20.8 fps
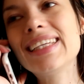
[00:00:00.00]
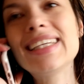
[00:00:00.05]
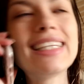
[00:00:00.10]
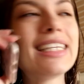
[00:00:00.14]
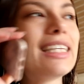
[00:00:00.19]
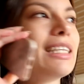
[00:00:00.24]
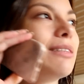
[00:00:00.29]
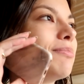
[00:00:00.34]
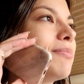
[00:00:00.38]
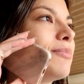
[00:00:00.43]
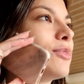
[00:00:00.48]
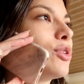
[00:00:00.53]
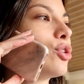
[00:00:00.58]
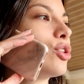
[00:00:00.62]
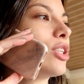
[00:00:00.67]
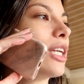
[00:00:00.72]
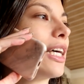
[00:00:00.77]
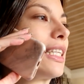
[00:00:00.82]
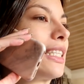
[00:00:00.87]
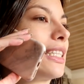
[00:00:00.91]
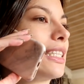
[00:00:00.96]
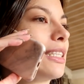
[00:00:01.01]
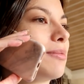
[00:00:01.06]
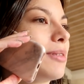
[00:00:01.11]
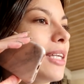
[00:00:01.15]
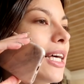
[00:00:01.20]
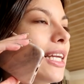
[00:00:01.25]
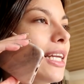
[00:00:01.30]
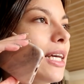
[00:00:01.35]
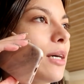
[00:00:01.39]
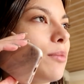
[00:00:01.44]
İyiyim. Dıştan çıktım.
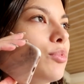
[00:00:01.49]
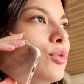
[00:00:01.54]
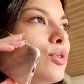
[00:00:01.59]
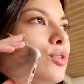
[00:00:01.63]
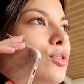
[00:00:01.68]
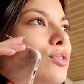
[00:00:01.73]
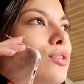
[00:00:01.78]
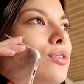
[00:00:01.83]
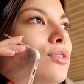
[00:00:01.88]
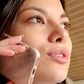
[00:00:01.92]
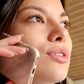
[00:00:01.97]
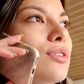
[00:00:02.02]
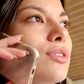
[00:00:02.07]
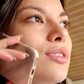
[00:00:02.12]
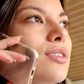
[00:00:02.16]
Sen ne yapıyorsun?